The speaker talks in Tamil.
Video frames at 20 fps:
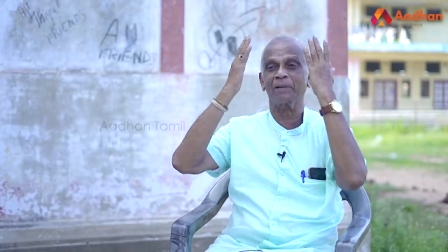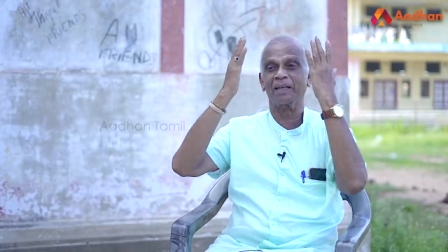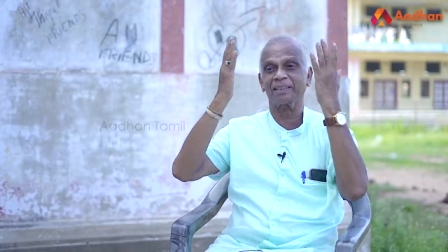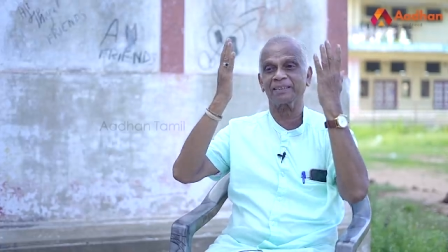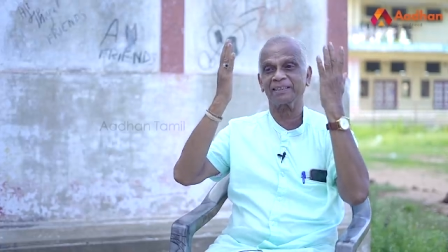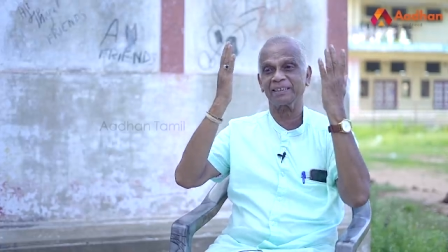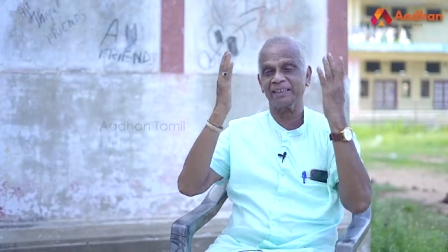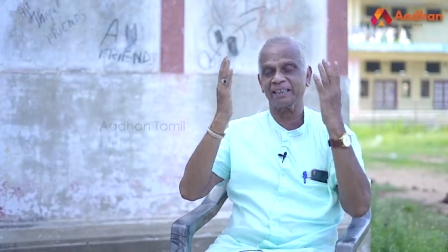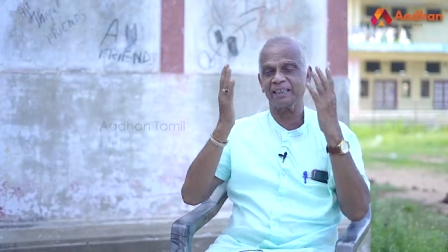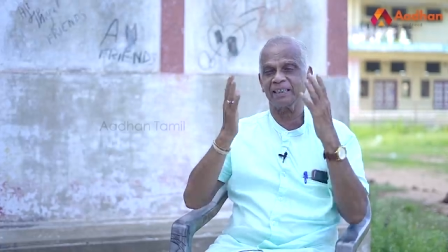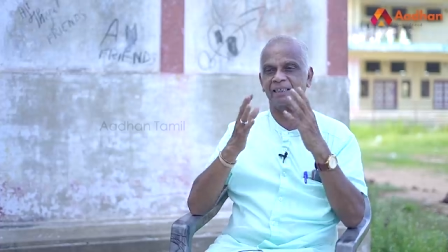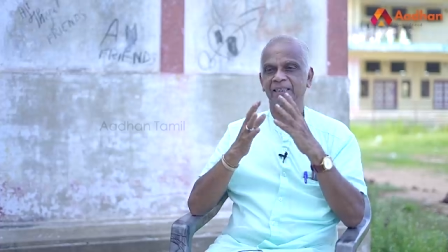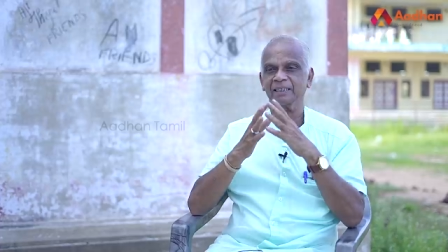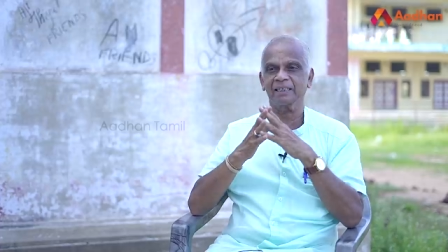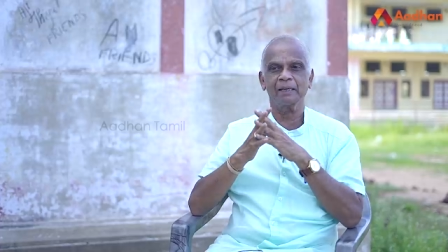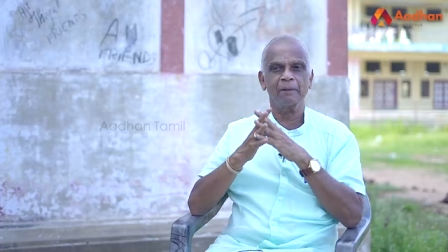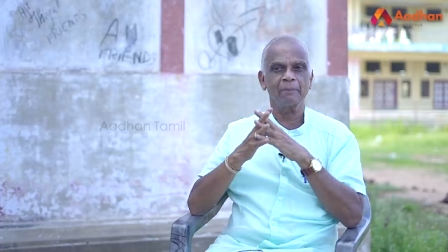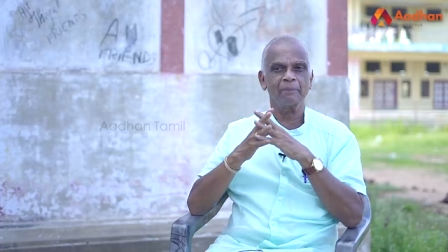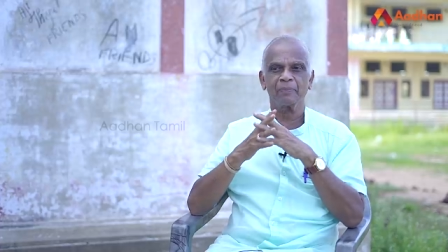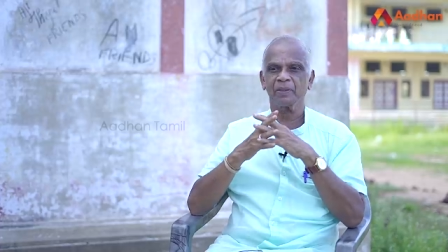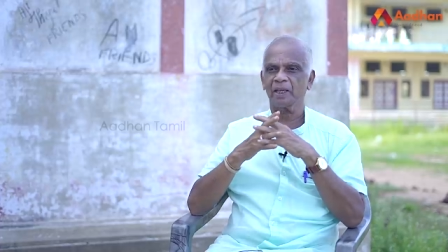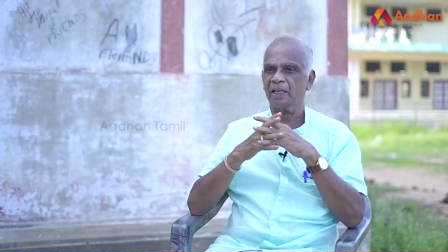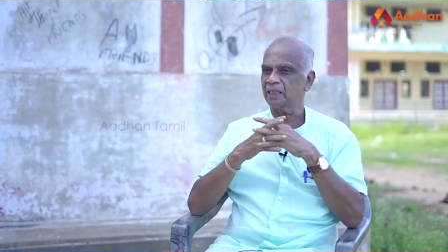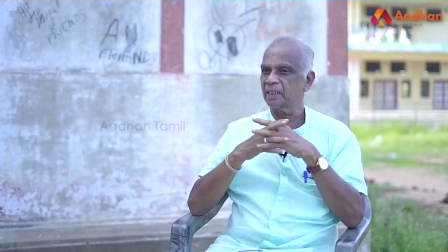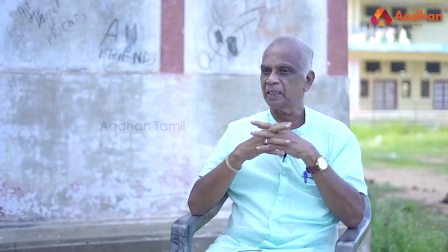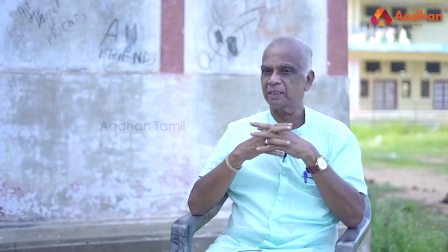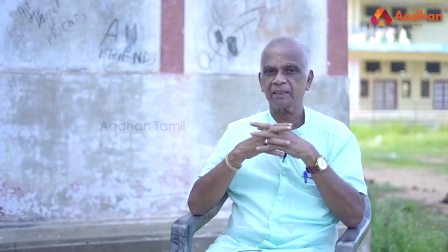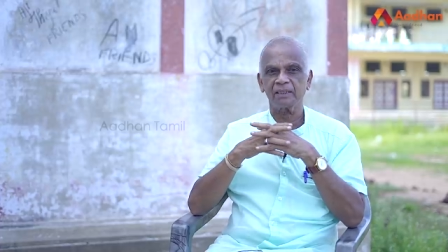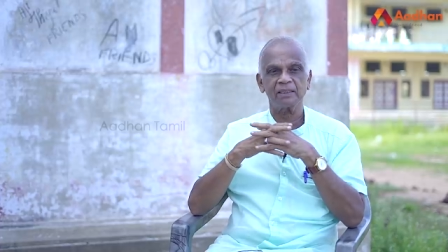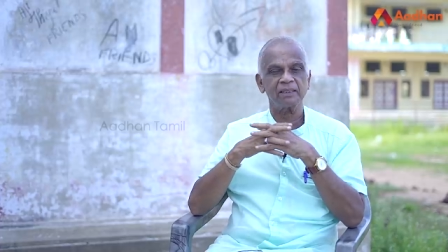மறைச்சி நிற்கிது
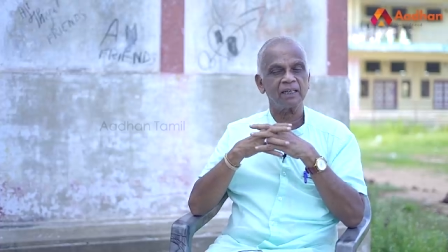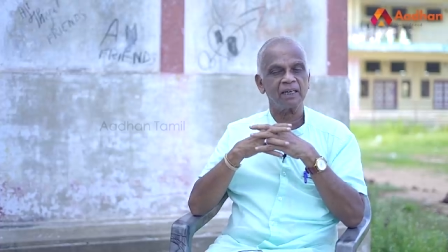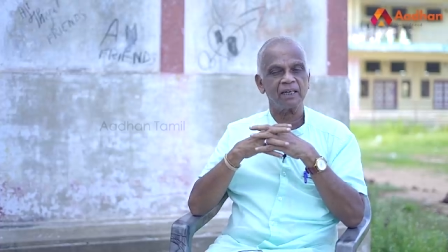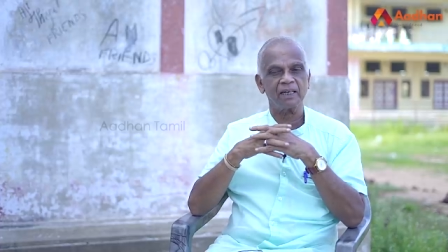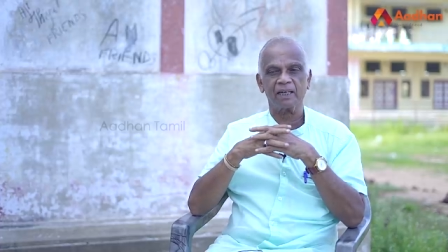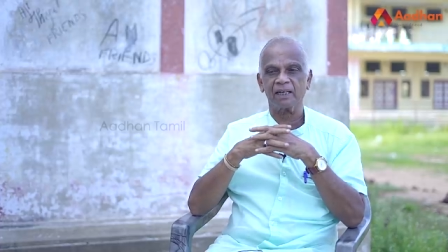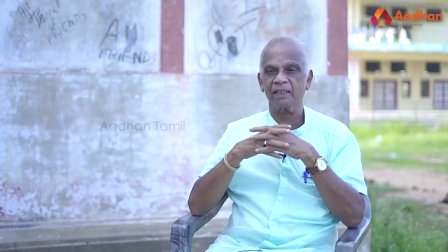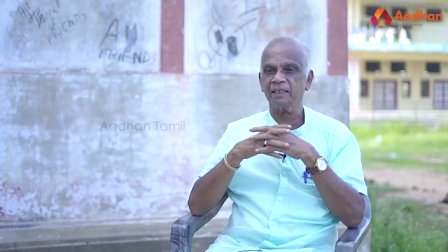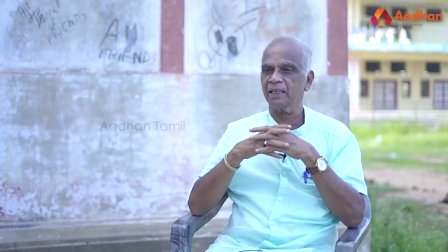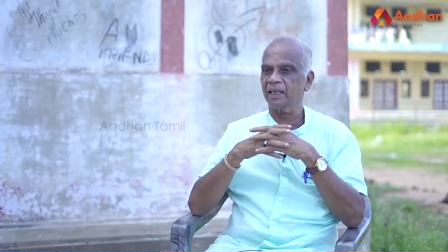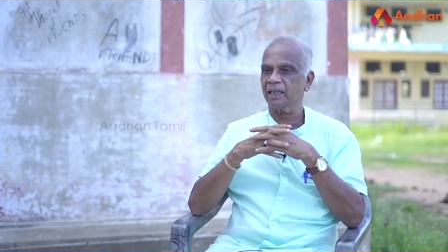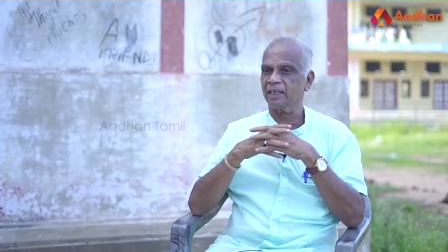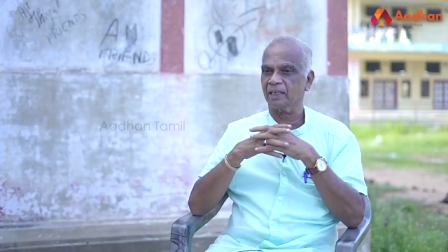நெற்றியில் கண்